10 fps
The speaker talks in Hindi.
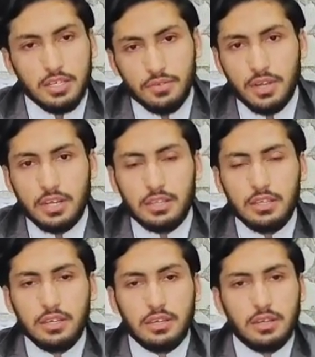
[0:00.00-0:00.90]
इस
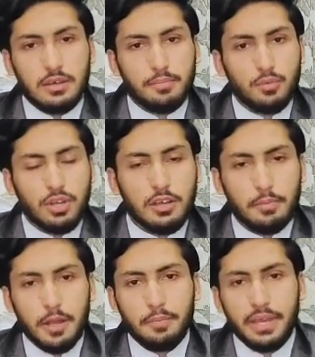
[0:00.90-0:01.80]
वक्त
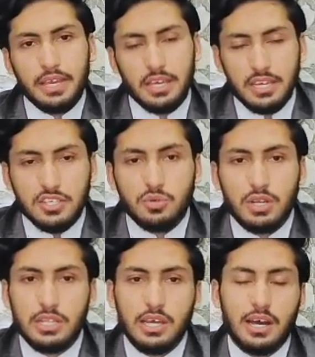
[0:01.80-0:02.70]
मुल्क भर में यही
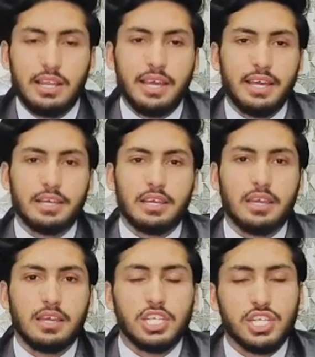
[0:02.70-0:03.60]
सूरत हाल है
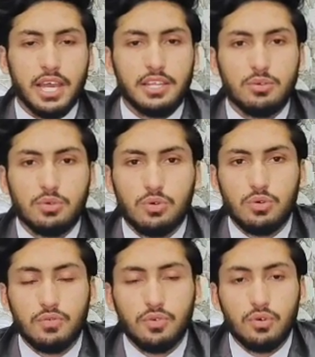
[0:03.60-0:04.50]
कि शहरीों
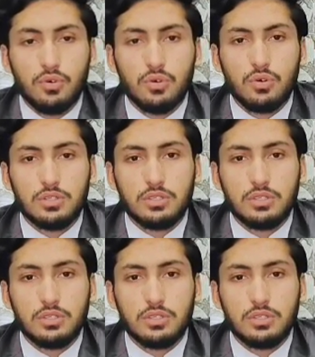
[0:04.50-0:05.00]
को फोग और